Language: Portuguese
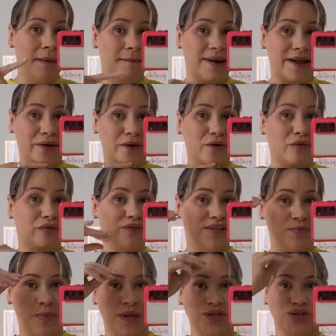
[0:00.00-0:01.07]
Mas o que eu
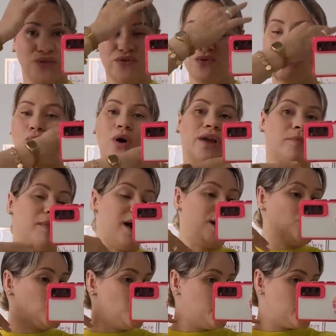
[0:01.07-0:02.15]
fiz? Prendi, fiz um coque
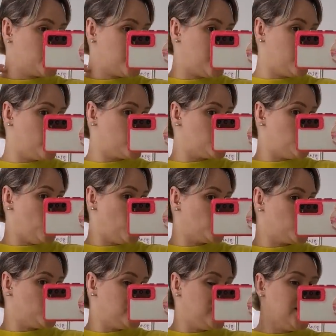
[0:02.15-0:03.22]
baixo, porque eu vou de
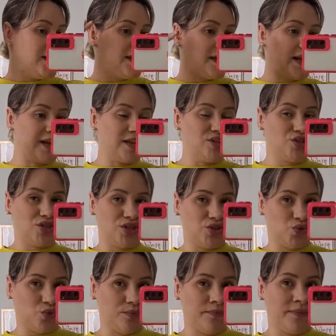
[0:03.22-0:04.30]
moto. E além
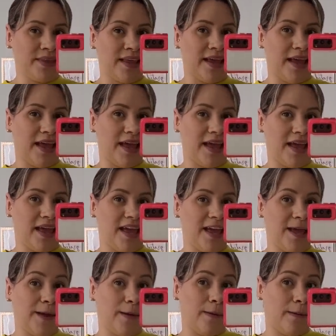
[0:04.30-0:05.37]
disso,
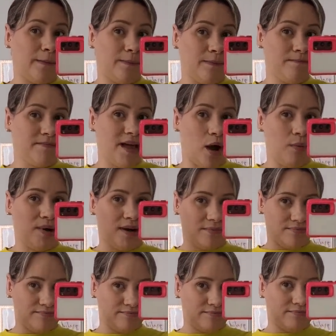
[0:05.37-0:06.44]
é, dá
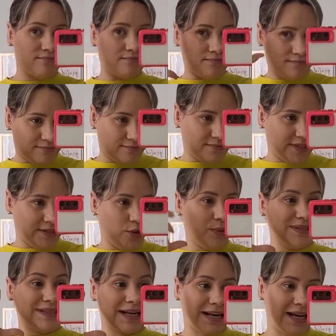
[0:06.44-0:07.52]
uma até tá, deu
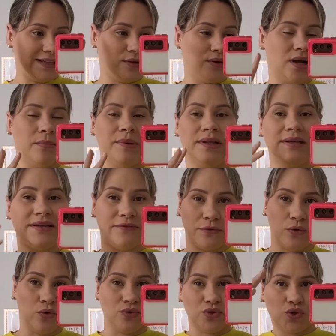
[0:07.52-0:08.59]
uma secada no cabelo que
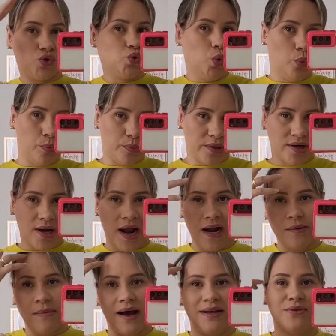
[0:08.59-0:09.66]
ficou super
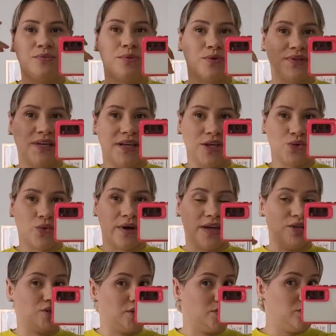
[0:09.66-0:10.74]
armado, porque eu sequei de
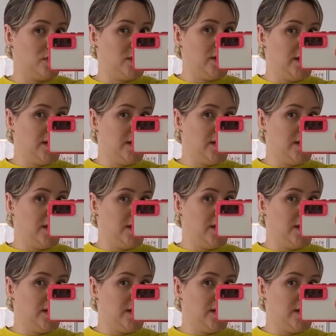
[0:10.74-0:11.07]
qualquer jeito.